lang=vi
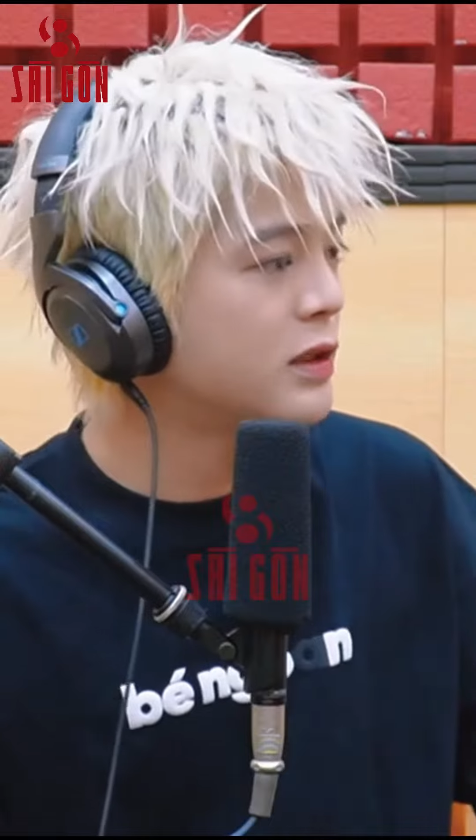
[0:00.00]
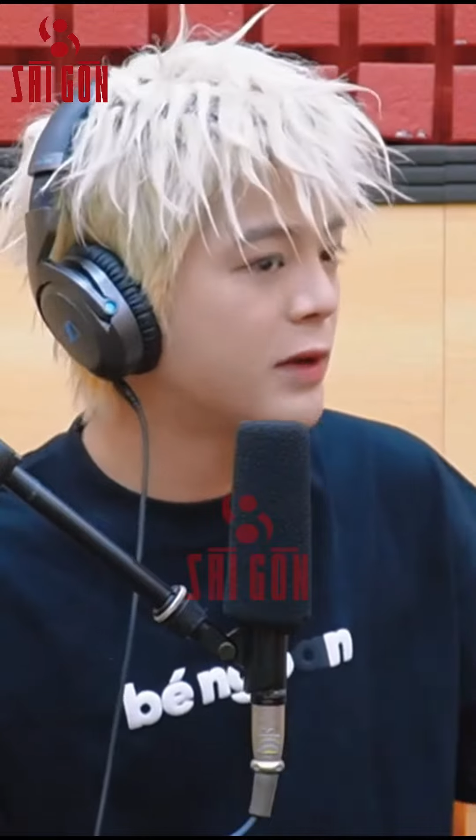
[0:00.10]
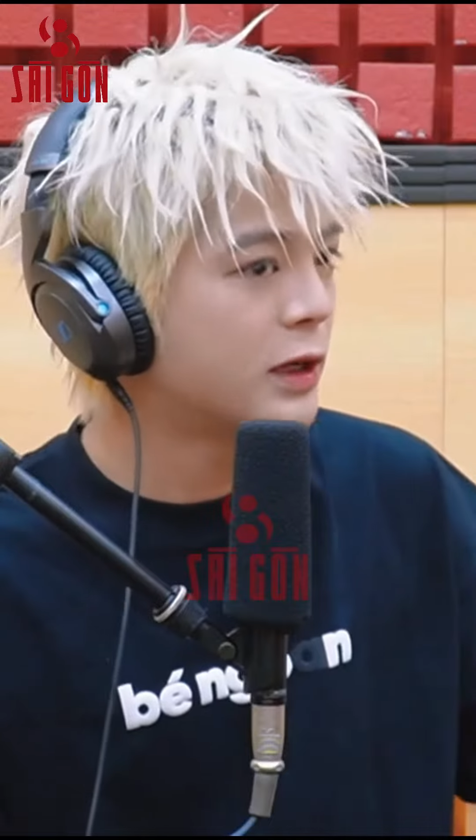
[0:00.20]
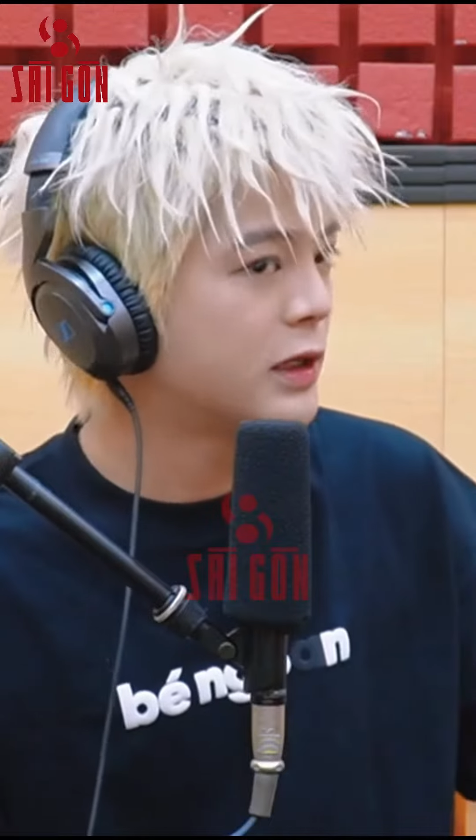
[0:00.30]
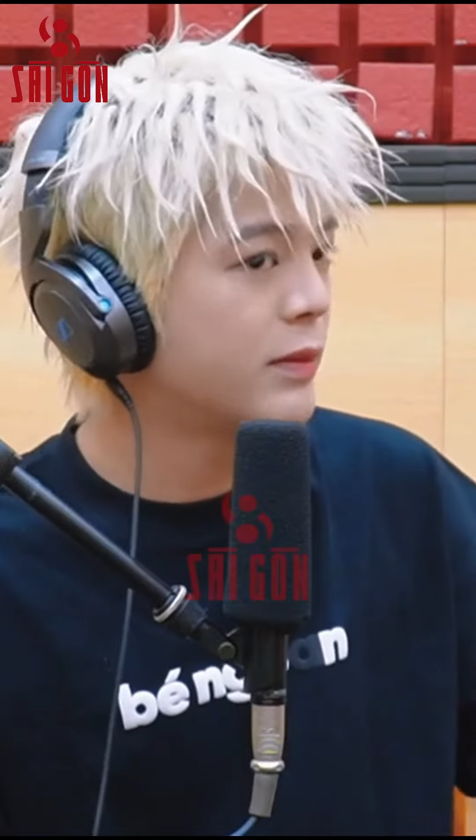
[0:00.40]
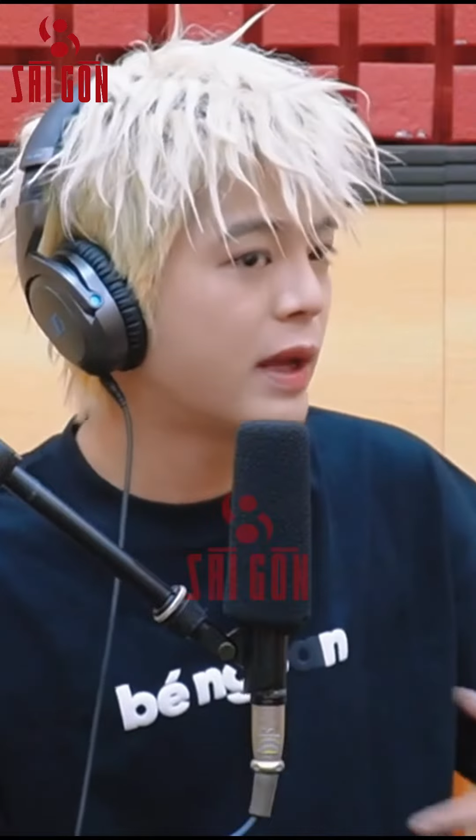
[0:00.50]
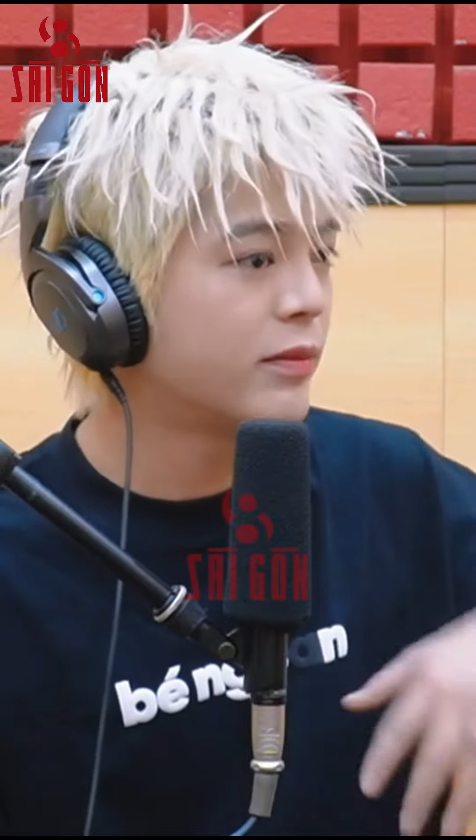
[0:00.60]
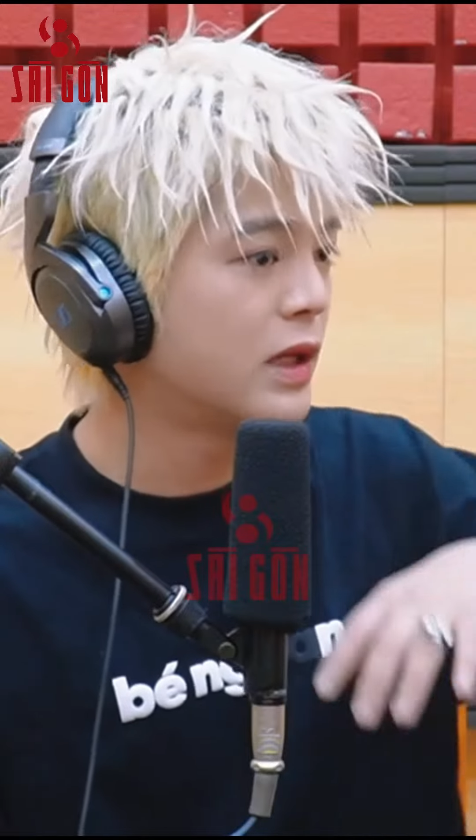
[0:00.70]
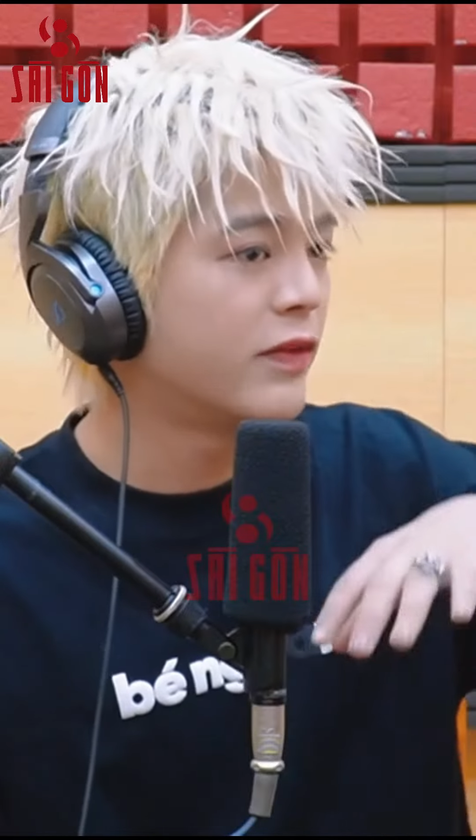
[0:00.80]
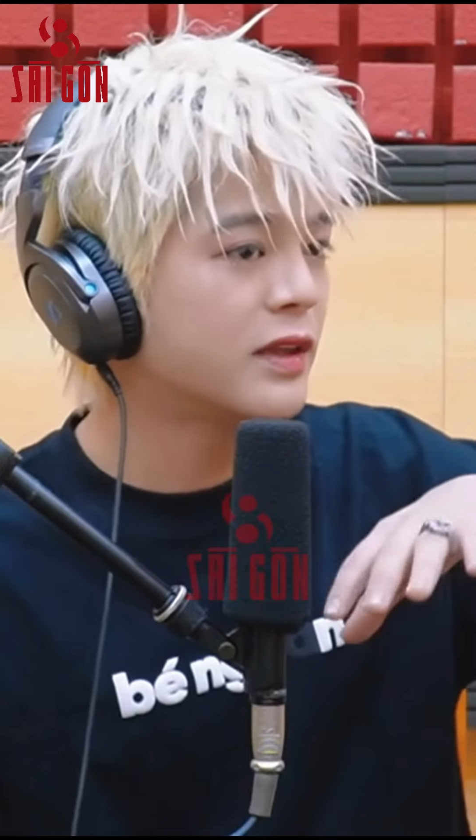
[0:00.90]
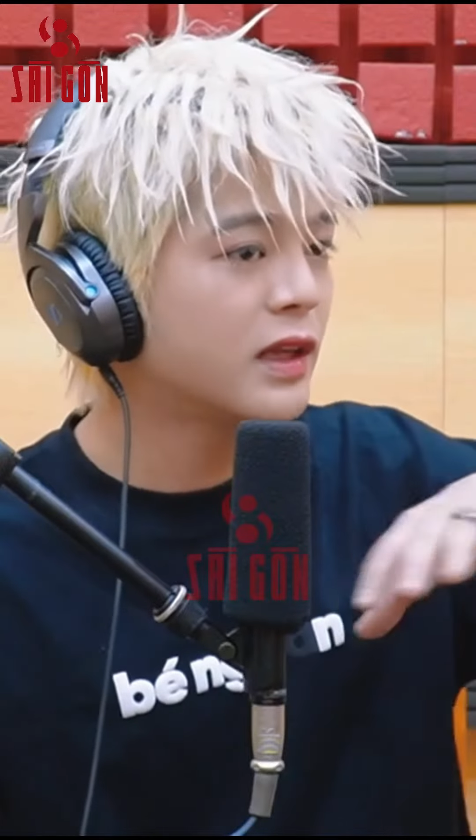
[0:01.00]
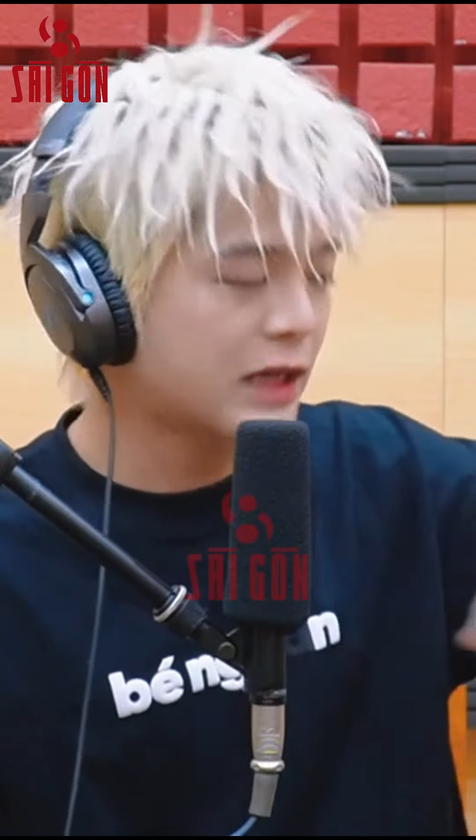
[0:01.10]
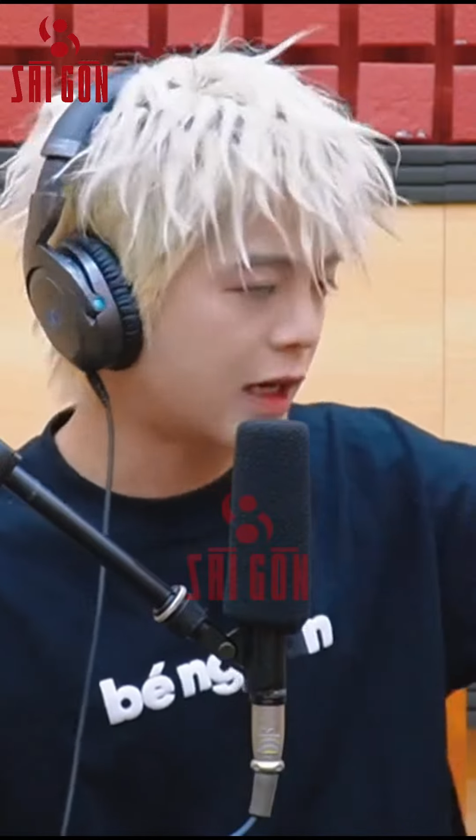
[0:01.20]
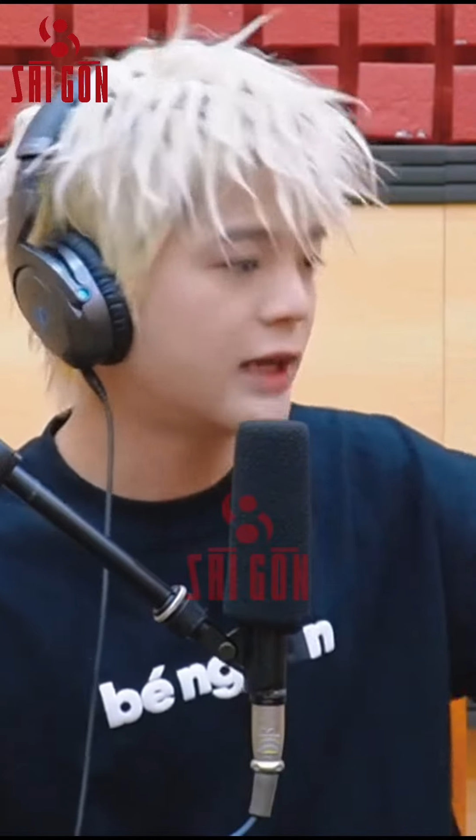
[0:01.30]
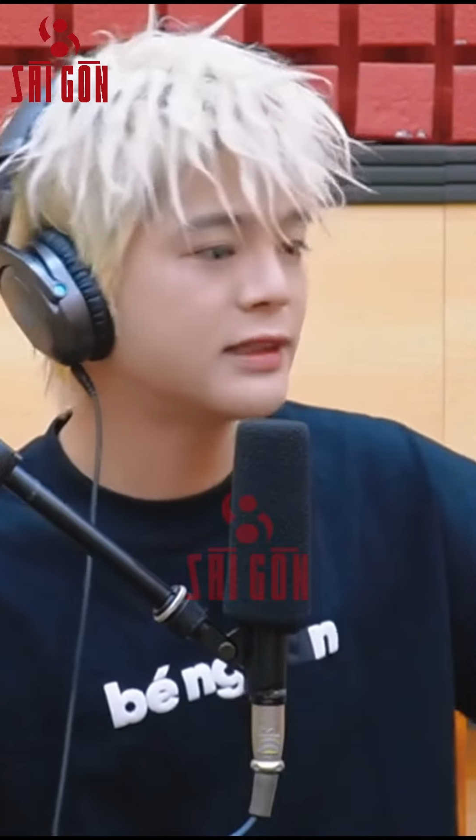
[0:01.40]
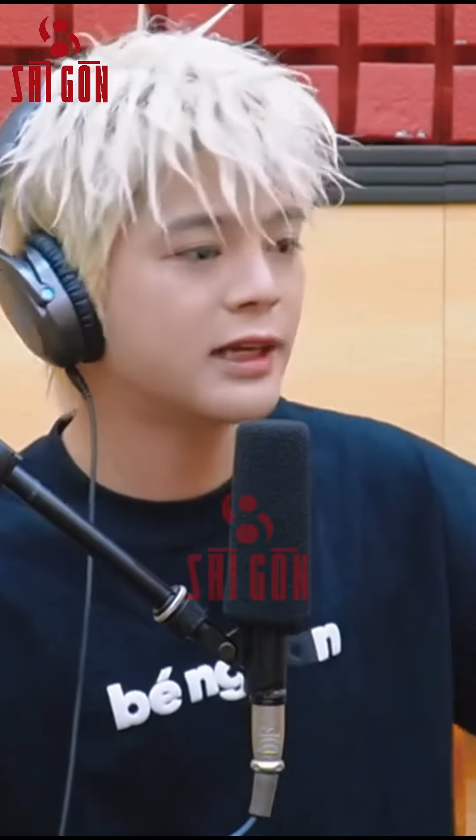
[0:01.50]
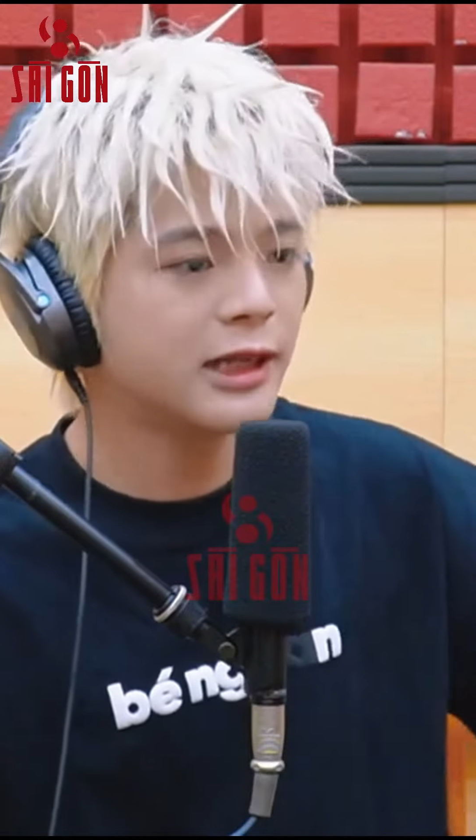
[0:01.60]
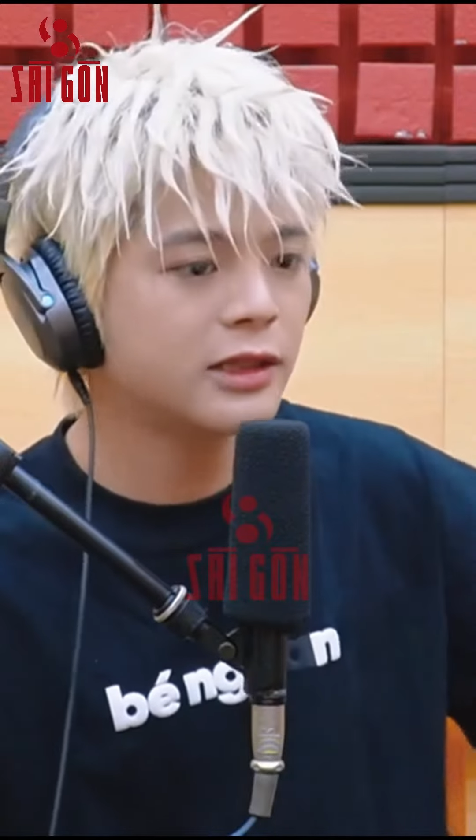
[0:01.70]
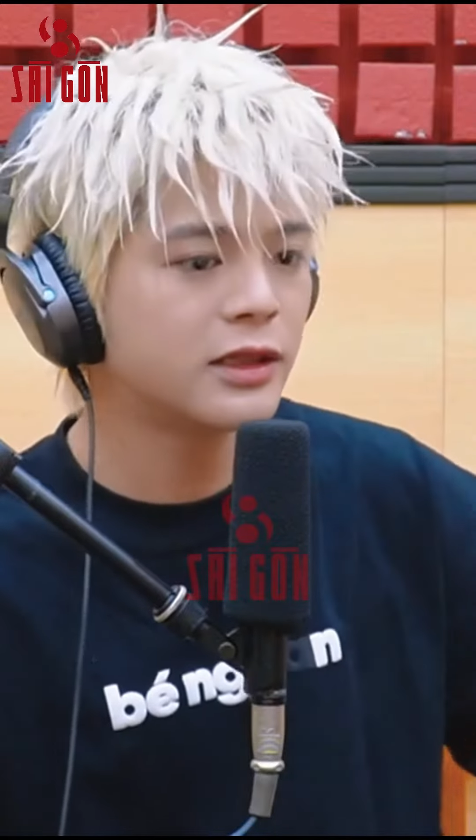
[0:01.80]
nhưng mà khi mà em nhìn với tất cả các anh giai khác